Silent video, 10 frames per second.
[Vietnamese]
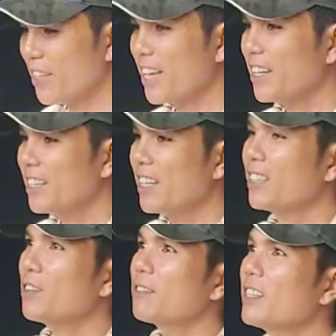luôn nha
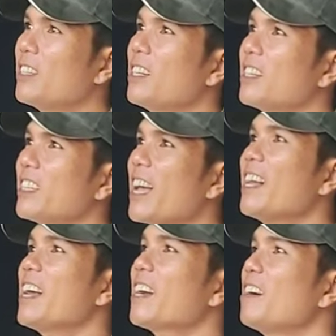thanh tùng thích chơi cái
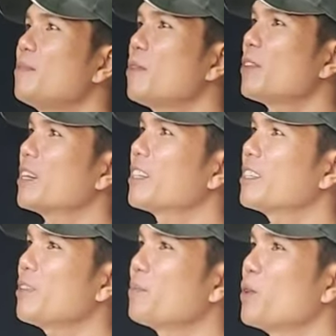tác là có một
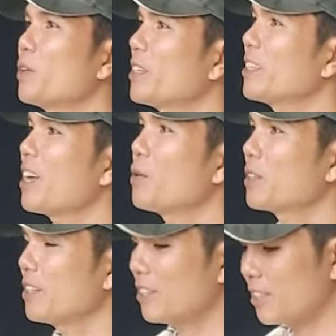cái chùm dù ở trên
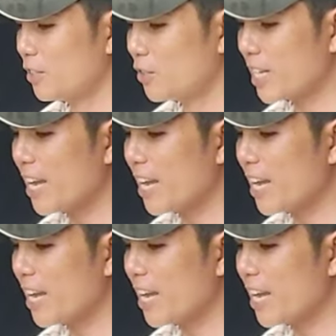đầu thì cho